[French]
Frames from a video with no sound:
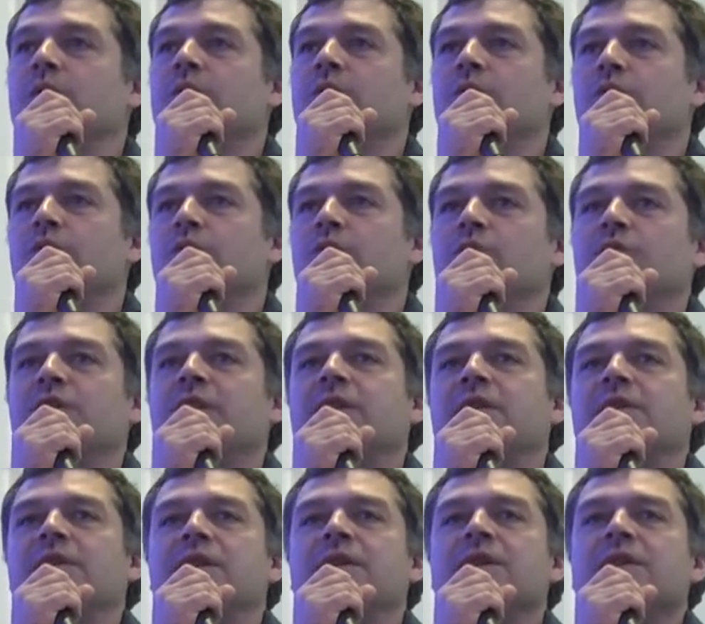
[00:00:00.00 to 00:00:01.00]
On, on a
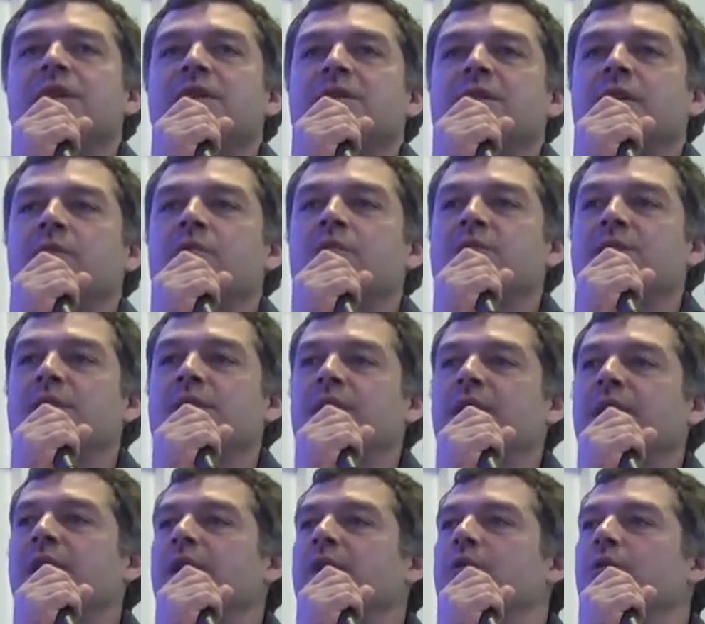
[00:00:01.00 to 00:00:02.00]
tendance à
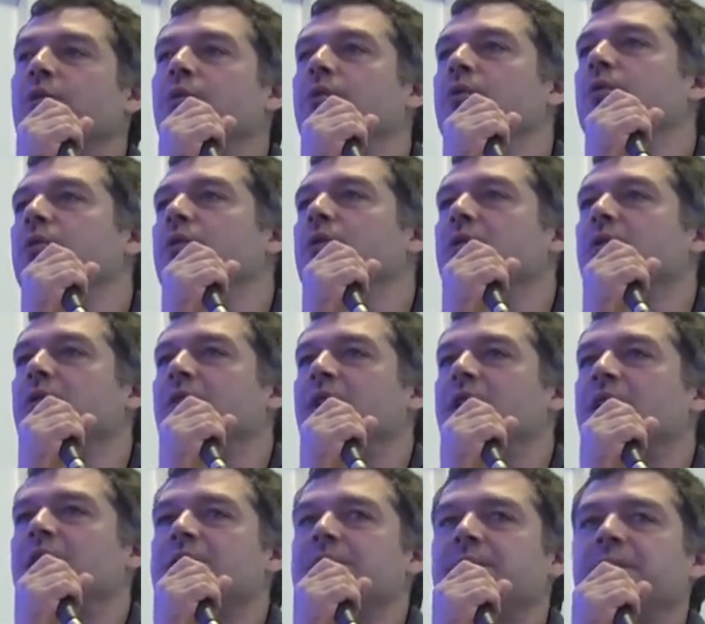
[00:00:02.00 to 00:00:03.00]
considérer que euh,
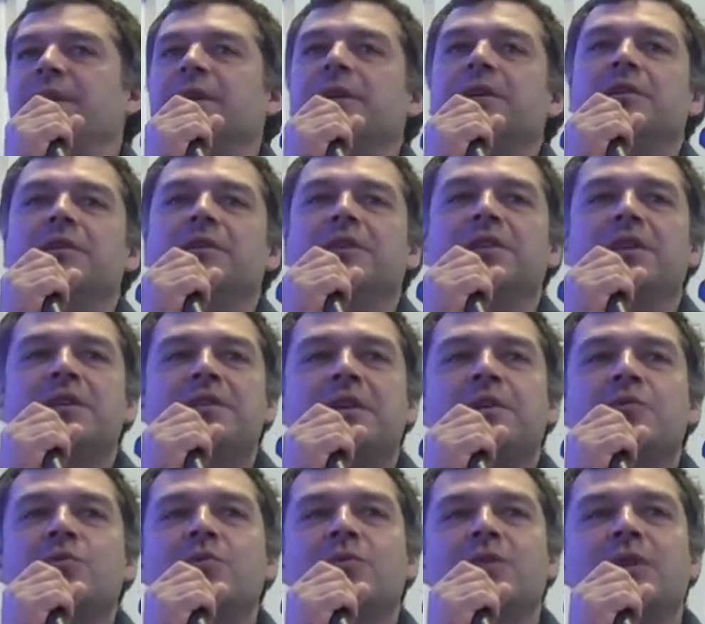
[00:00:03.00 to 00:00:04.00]
la sphère des
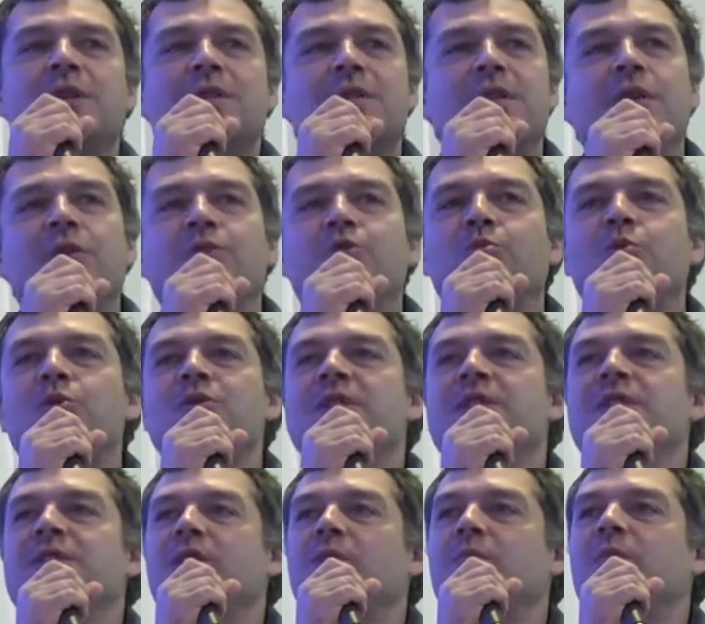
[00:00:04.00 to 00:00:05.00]
transactions financières repose
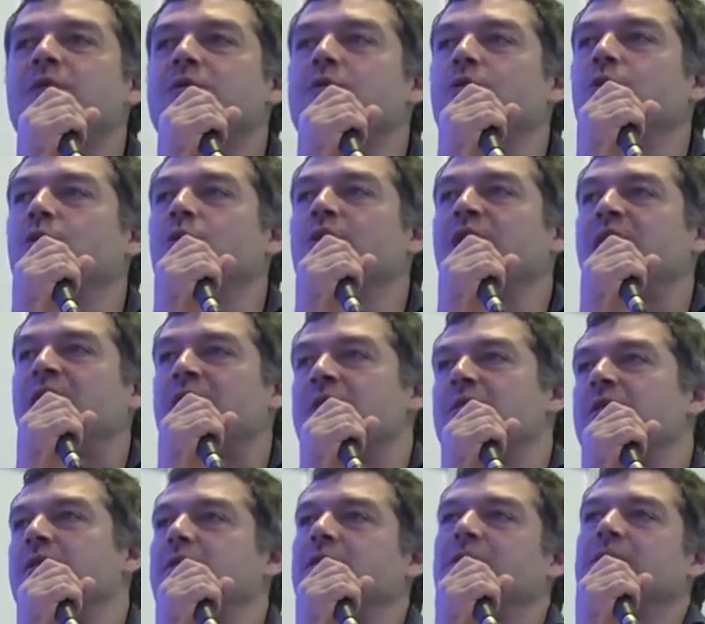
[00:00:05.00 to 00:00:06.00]
entièrement sur le
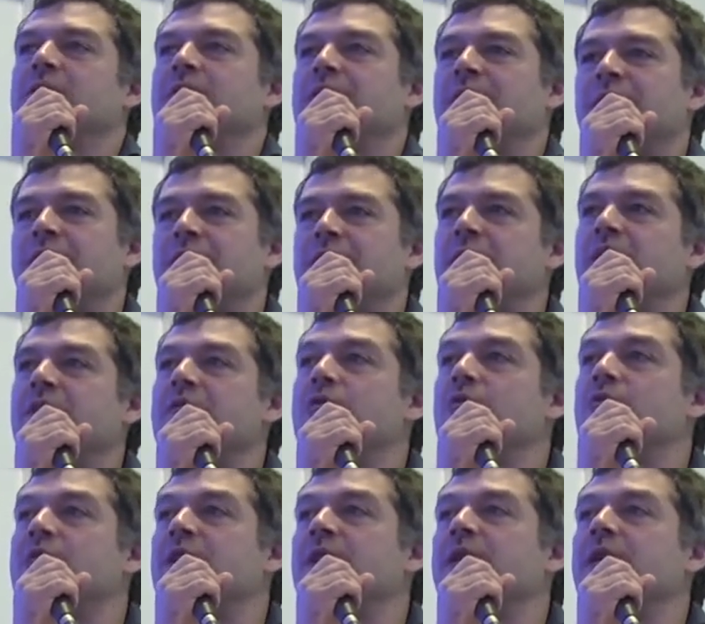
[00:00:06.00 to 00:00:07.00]
trust, c'est-à-dire
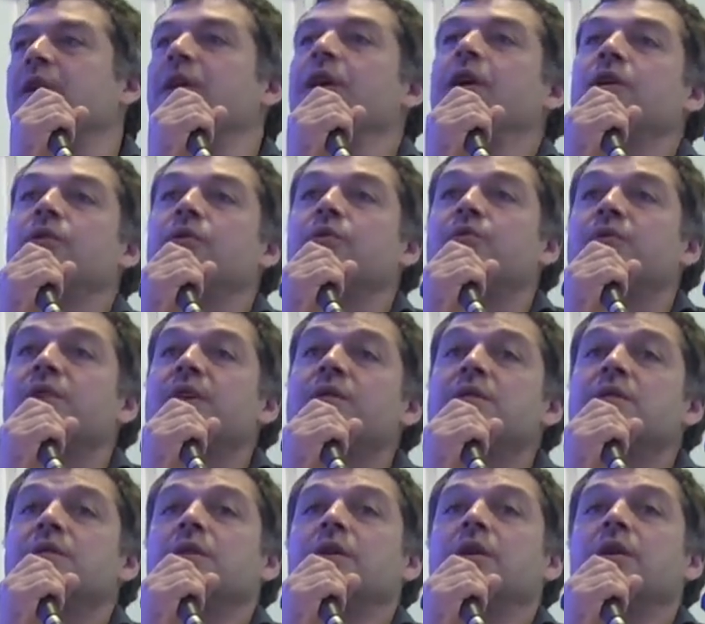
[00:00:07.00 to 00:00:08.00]
sur cette
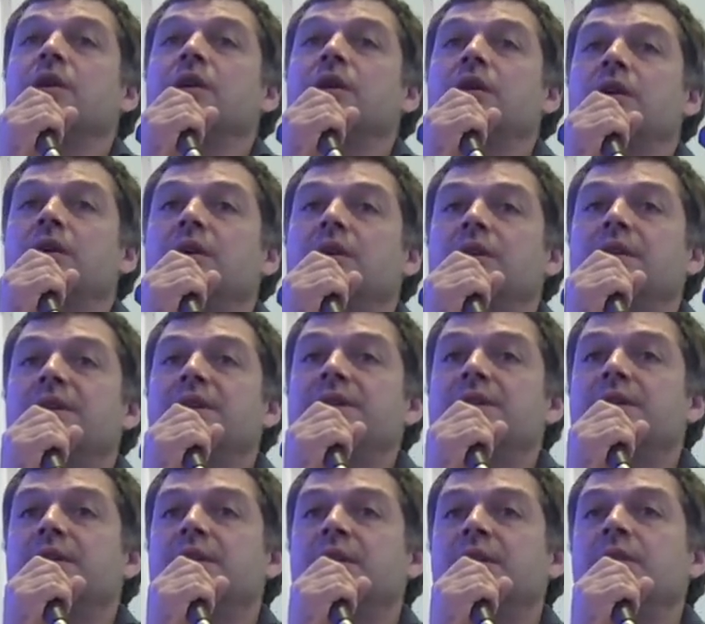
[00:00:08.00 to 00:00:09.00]
confiance
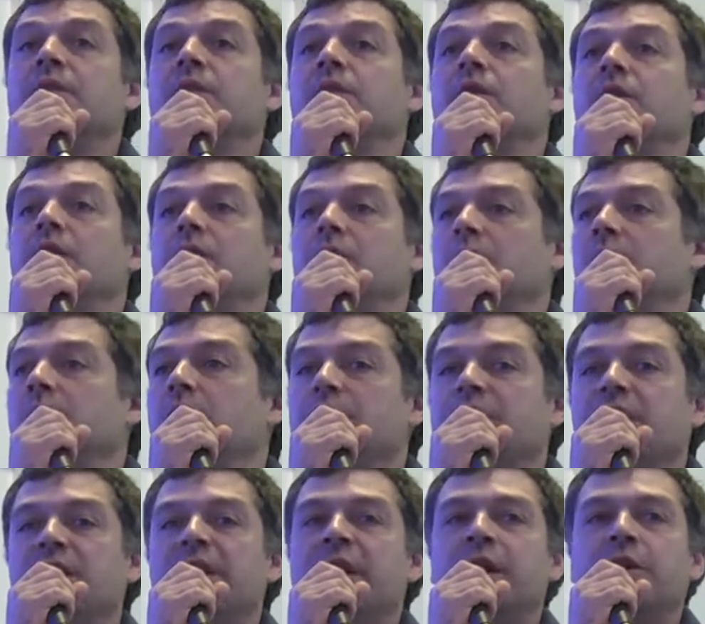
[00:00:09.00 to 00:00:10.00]
décidée
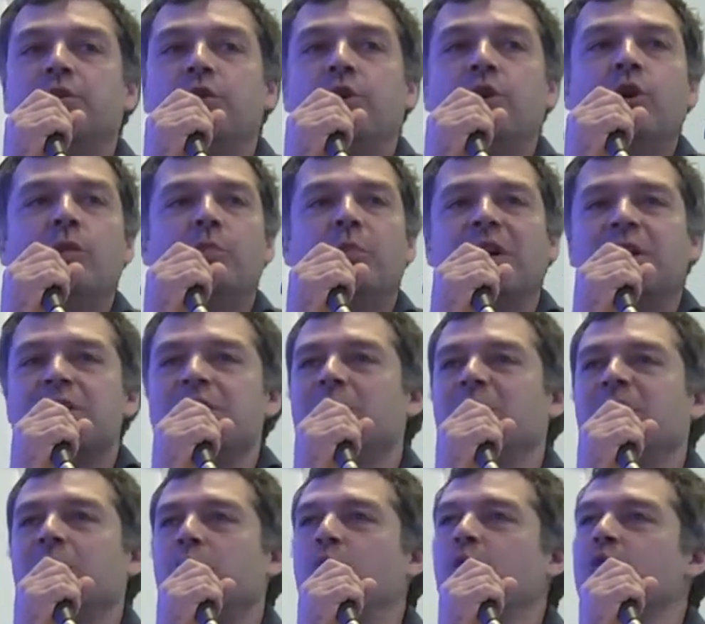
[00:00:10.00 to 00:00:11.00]
d'un acteur, par exemple
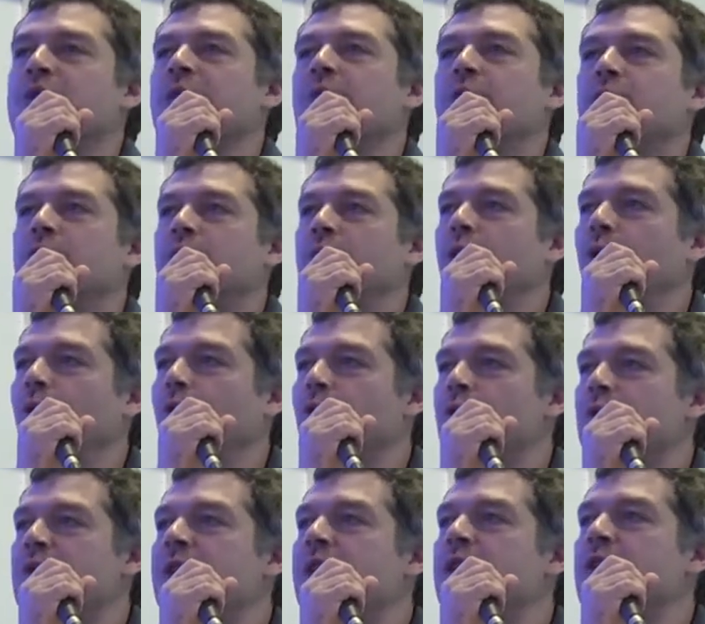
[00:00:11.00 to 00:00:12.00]
d'un boursicoteur ou
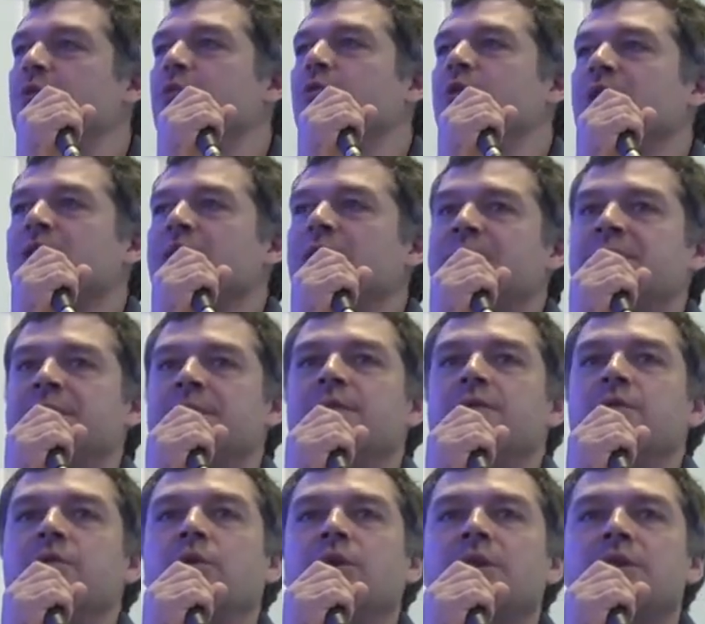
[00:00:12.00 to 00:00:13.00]
que sais-je, ou d'un
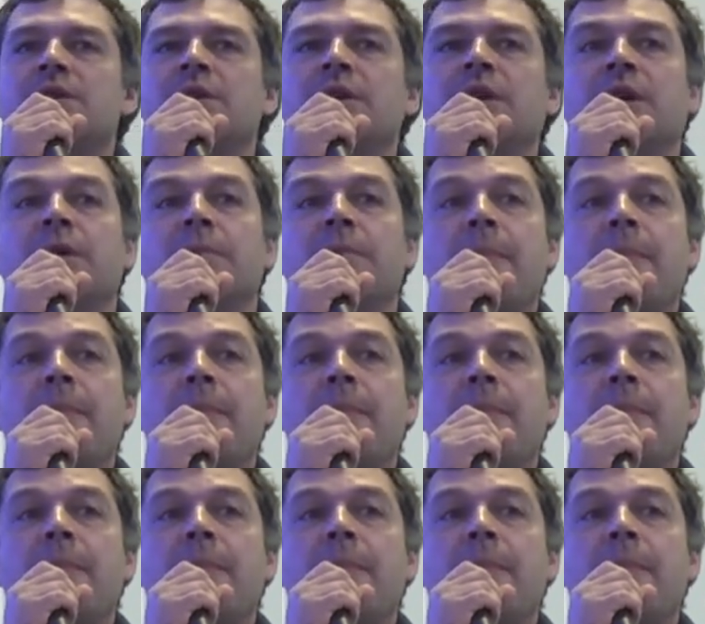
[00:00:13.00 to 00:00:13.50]
investisseur, etc.